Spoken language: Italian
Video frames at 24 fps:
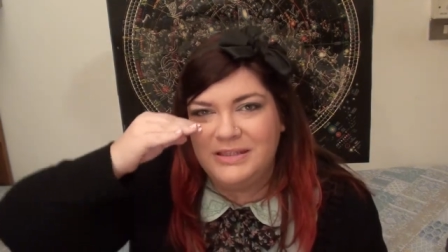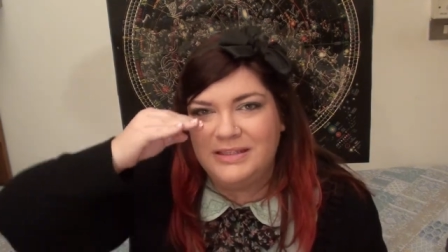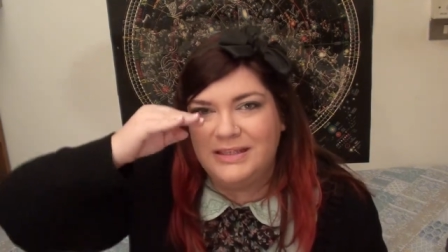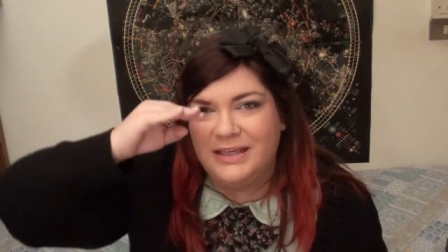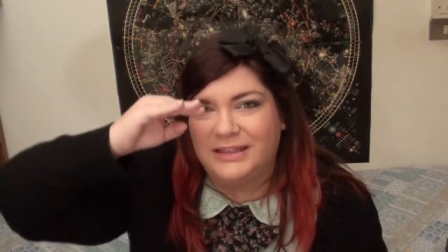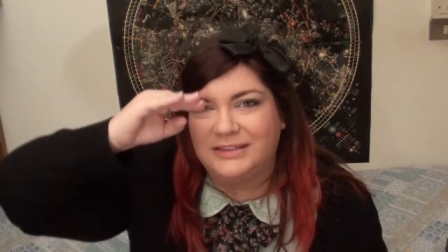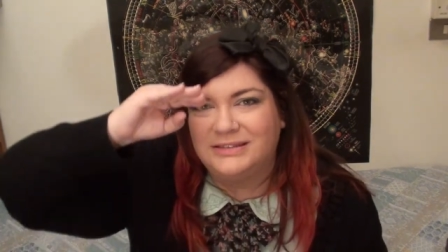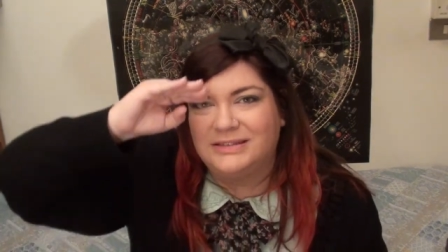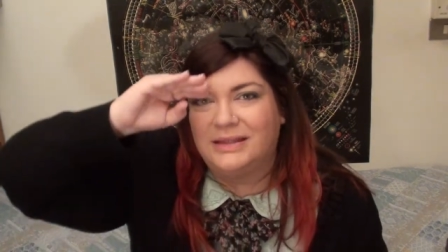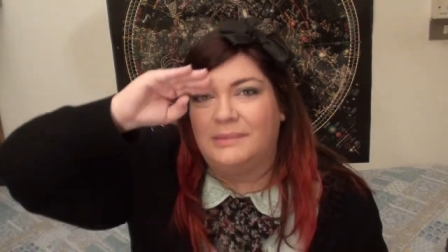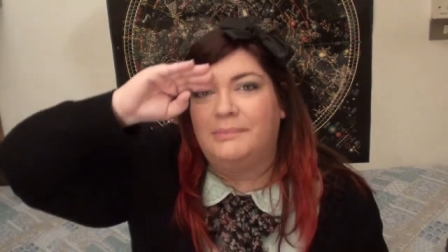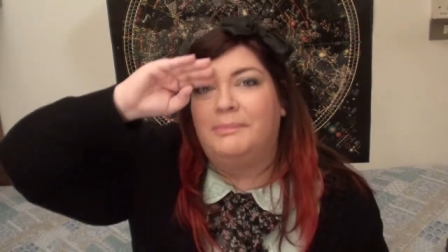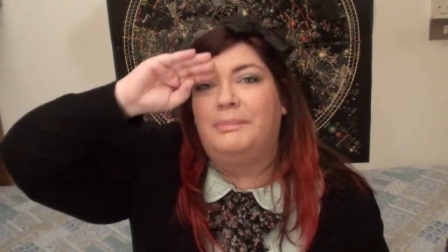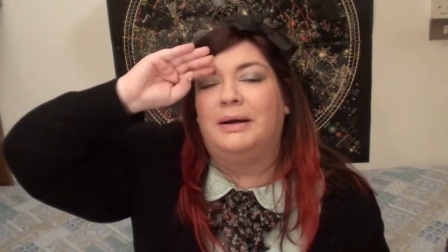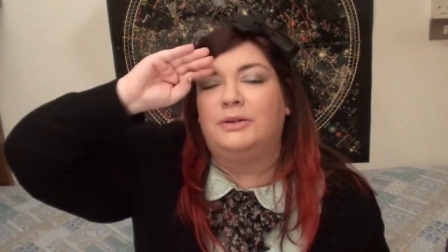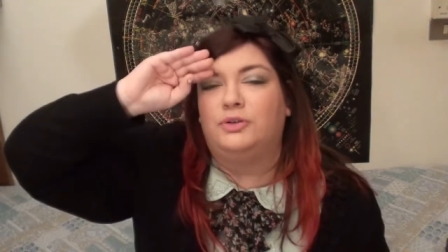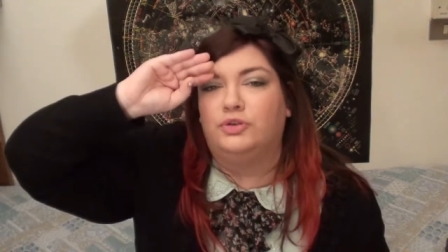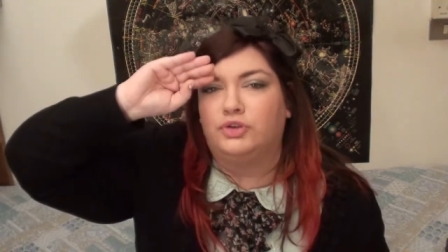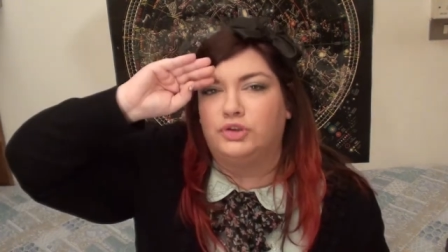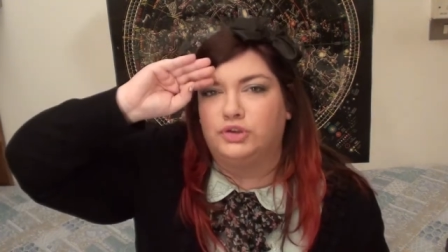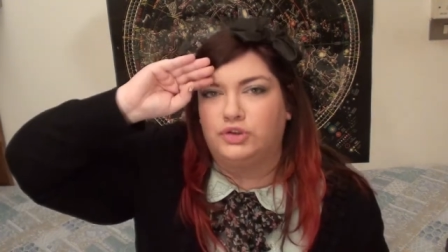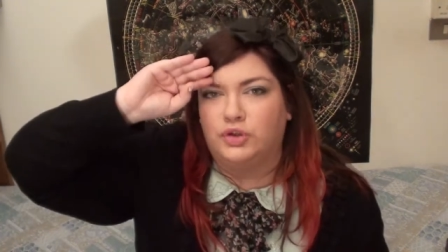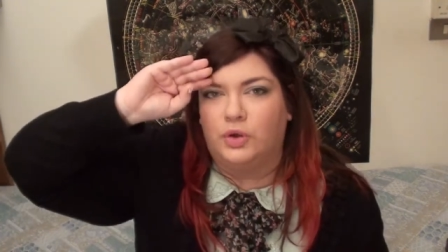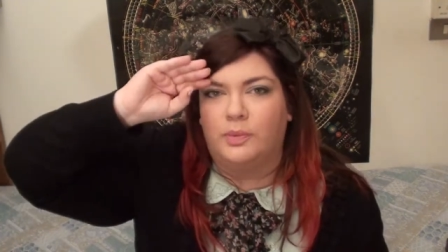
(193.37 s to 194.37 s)
si è
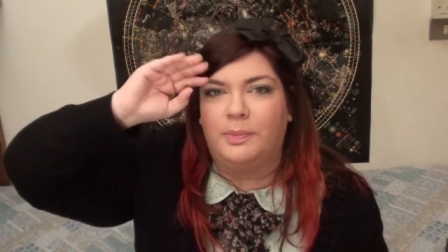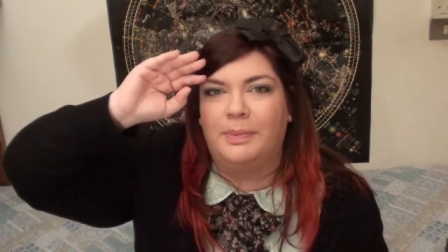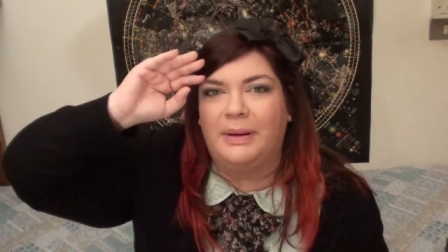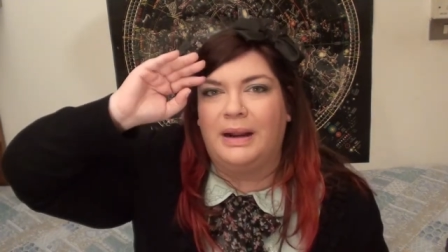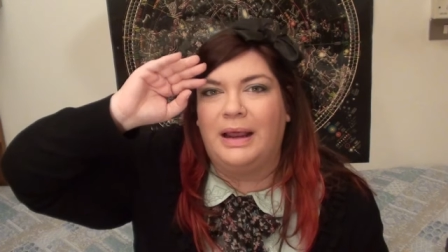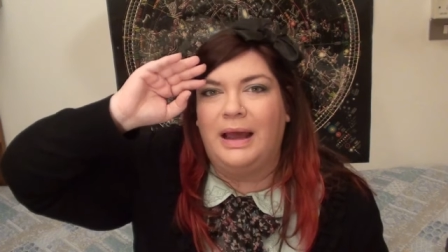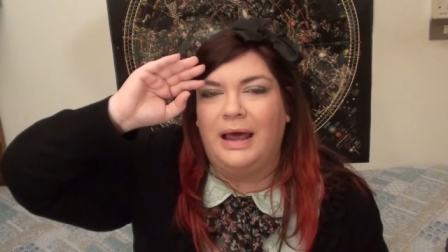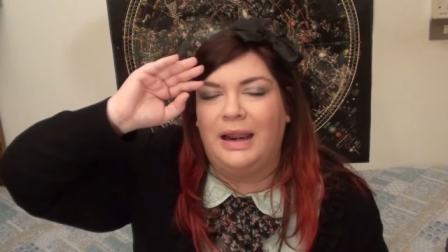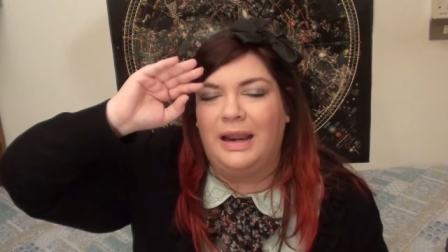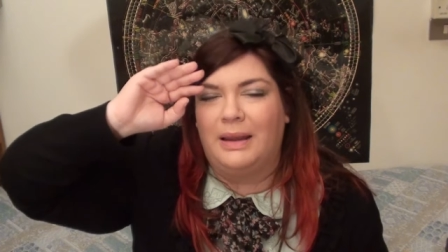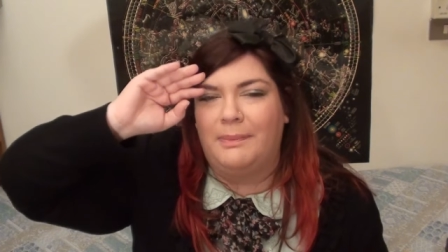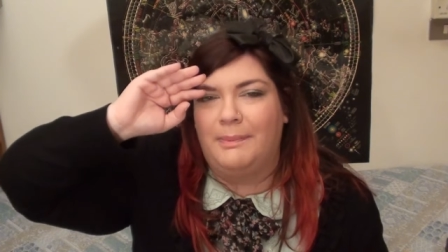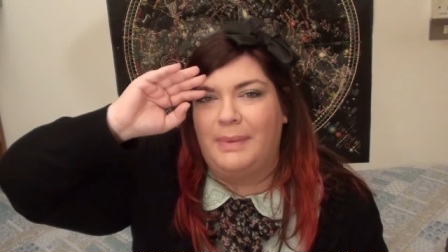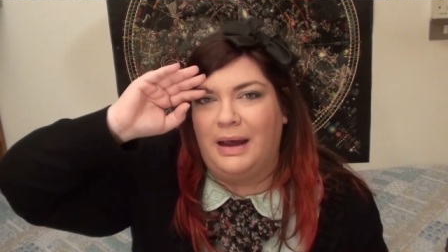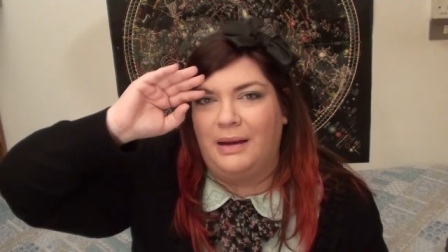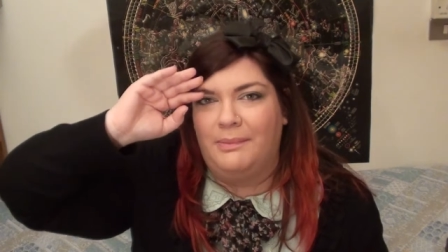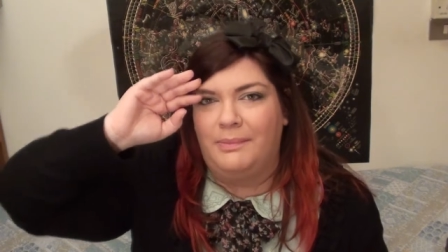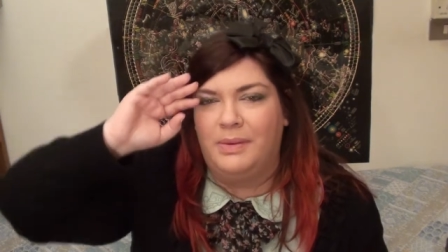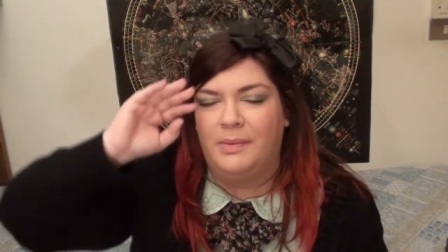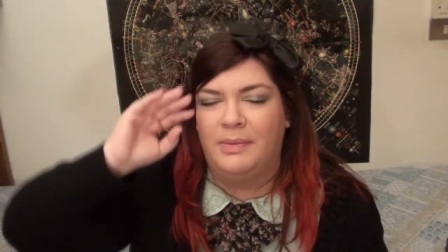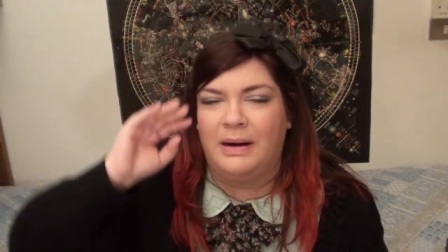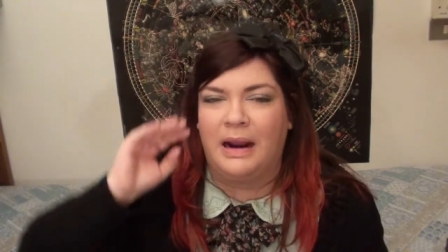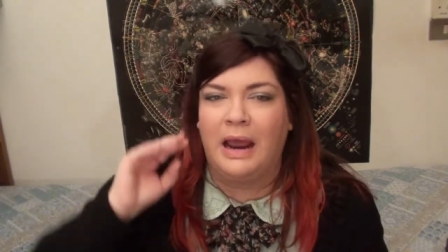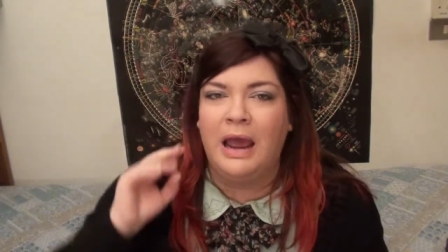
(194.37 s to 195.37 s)
stampato sopra alla
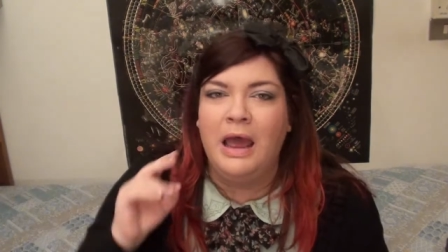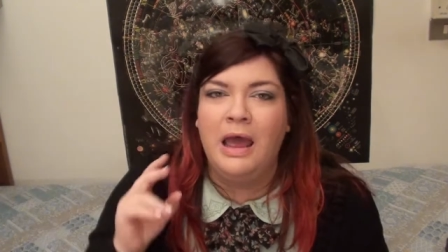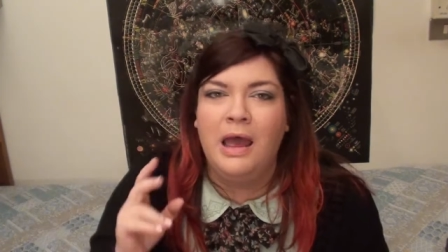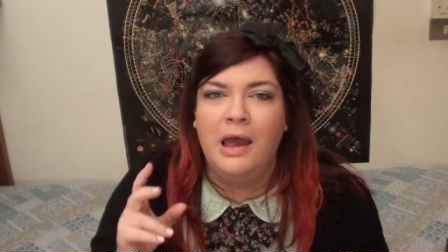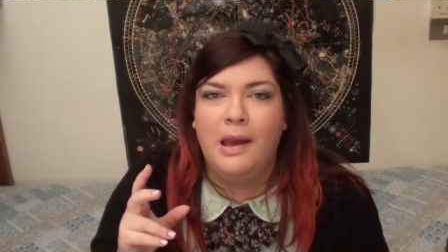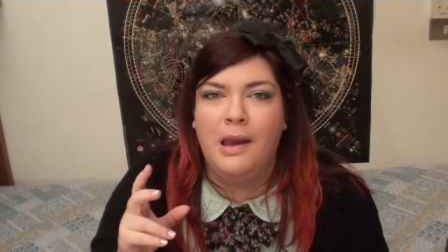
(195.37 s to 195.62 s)
palpebra